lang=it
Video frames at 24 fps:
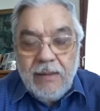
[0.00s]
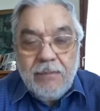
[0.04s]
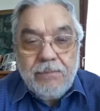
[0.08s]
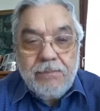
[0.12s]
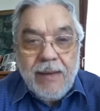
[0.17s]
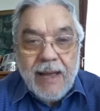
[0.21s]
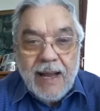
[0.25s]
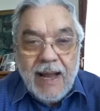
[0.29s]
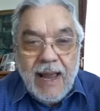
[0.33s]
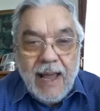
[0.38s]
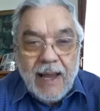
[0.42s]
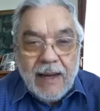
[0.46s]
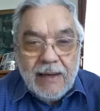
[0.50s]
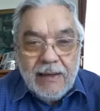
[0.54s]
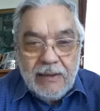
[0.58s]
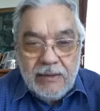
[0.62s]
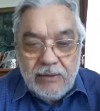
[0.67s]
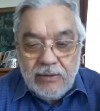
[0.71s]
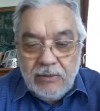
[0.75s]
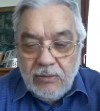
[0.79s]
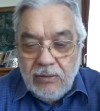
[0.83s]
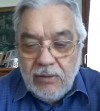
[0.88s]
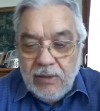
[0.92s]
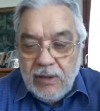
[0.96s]

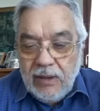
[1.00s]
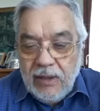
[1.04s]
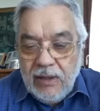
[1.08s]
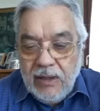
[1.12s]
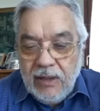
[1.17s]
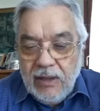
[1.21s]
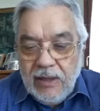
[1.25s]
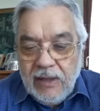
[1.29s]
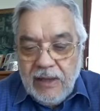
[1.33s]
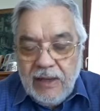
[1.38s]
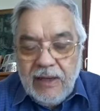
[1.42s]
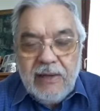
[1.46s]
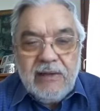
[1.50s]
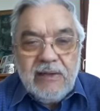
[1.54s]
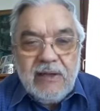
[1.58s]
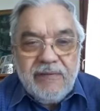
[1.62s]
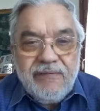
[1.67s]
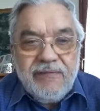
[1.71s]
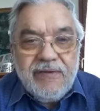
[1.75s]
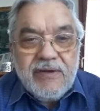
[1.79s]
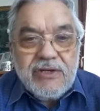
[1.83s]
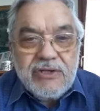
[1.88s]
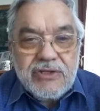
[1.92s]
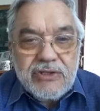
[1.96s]
Paraclito, il
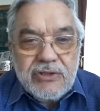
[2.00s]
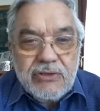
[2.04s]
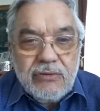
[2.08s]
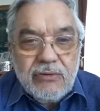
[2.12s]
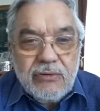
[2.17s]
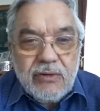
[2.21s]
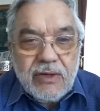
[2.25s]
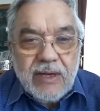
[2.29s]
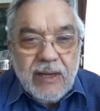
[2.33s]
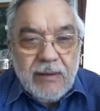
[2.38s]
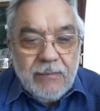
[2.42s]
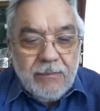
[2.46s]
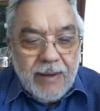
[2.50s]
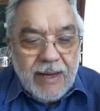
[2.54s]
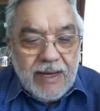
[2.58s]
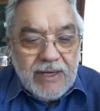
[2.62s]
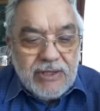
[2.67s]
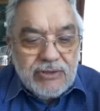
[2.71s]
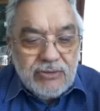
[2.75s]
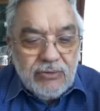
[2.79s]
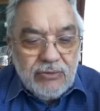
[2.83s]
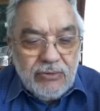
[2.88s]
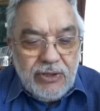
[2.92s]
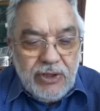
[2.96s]
difensore
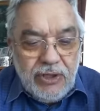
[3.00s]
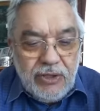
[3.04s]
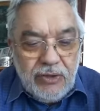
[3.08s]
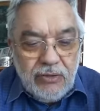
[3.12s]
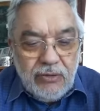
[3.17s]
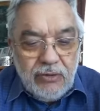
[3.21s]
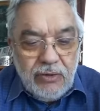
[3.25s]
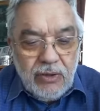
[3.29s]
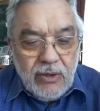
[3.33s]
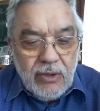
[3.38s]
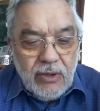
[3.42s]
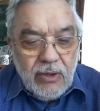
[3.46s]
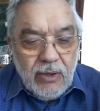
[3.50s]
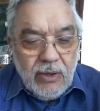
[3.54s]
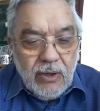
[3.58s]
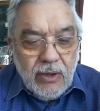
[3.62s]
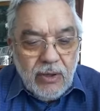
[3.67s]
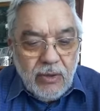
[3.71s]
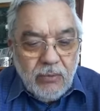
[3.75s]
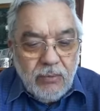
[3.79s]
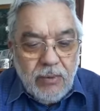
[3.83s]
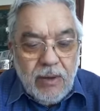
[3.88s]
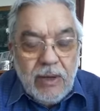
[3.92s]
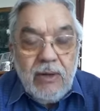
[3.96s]
presso Dio,
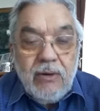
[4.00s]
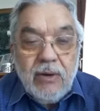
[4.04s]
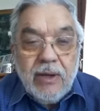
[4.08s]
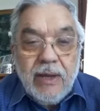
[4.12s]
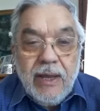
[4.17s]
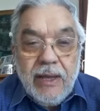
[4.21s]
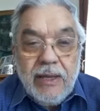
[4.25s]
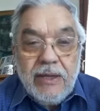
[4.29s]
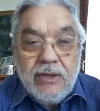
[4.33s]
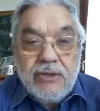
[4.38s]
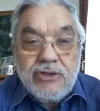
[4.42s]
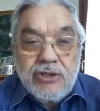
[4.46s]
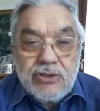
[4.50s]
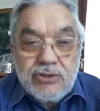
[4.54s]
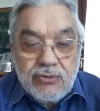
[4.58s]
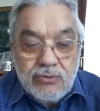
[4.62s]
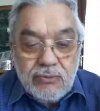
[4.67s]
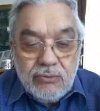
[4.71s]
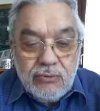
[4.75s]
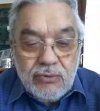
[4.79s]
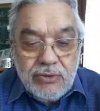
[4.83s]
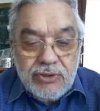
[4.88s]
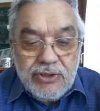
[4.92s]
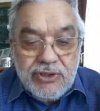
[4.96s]
quello che
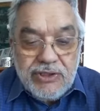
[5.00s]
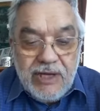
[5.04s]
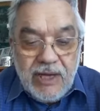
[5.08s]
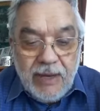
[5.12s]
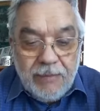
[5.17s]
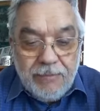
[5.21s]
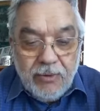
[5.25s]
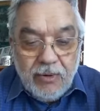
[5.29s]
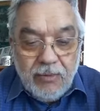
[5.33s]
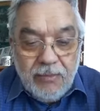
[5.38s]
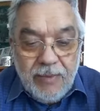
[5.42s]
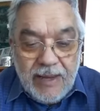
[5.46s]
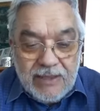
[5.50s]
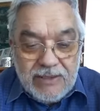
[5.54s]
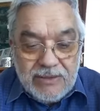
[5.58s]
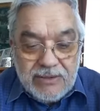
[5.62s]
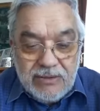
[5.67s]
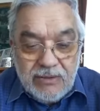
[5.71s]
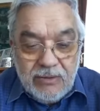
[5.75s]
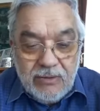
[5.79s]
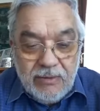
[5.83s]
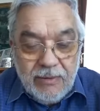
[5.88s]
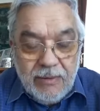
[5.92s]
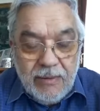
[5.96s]
Gesù ci ha
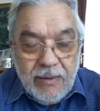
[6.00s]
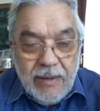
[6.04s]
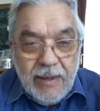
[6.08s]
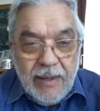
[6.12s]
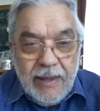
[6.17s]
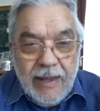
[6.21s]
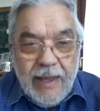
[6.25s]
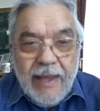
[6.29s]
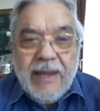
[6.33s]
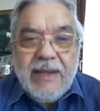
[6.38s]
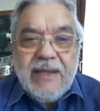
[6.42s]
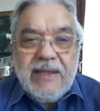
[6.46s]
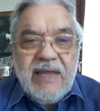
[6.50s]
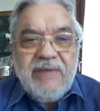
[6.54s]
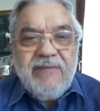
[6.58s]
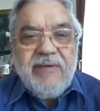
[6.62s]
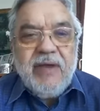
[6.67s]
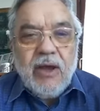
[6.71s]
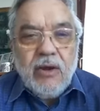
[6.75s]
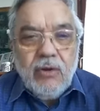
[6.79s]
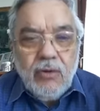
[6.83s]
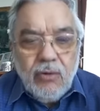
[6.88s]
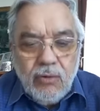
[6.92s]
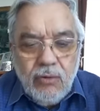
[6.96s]
promesso e che
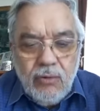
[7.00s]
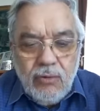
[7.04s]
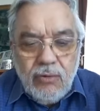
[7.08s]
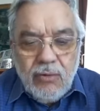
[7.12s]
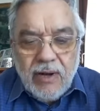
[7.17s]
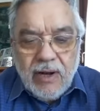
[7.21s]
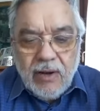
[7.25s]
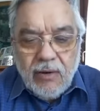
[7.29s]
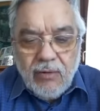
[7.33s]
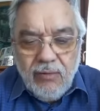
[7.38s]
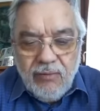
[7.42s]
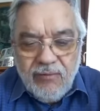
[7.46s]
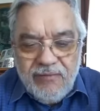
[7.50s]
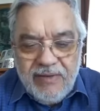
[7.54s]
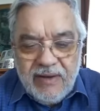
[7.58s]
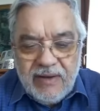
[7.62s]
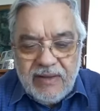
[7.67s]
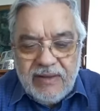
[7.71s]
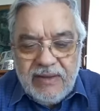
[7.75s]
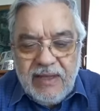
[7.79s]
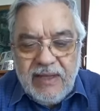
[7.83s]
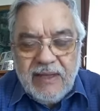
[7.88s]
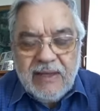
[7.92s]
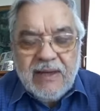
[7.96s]
deve ancora
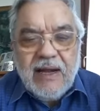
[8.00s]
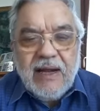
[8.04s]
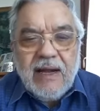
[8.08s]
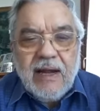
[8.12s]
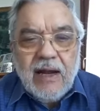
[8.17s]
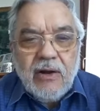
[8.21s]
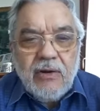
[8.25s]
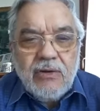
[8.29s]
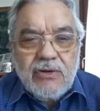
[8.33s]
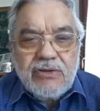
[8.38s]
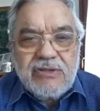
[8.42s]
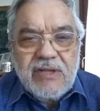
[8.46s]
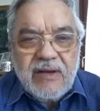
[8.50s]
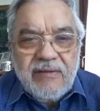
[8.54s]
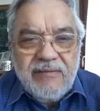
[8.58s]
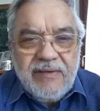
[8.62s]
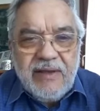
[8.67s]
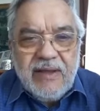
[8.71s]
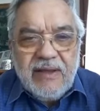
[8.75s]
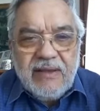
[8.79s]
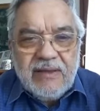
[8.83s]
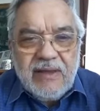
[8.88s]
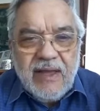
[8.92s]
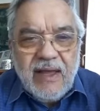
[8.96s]
convertire la nostra
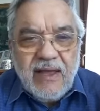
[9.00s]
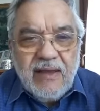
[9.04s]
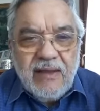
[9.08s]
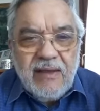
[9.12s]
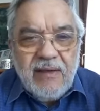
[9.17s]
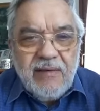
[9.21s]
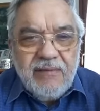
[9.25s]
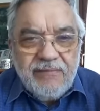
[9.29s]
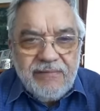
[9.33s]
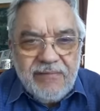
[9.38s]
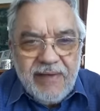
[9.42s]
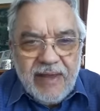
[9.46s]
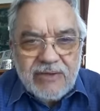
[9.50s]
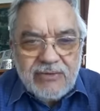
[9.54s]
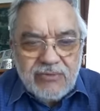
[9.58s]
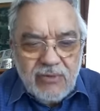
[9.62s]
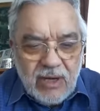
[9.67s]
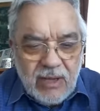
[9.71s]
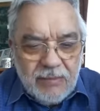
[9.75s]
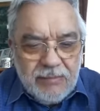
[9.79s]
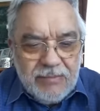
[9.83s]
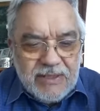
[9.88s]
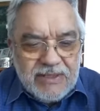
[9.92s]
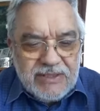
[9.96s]
vita verso
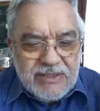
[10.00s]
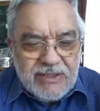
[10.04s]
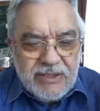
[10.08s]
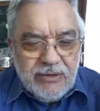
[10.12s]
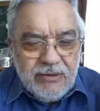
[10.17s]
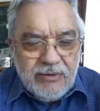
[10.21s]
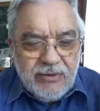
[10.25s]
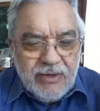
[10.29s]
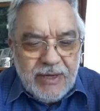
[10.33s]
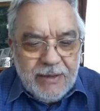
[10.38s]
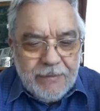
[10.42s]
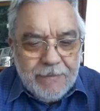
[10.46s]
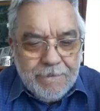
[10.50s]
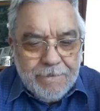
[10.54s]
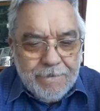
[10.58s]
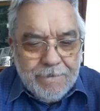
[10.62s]
la missione.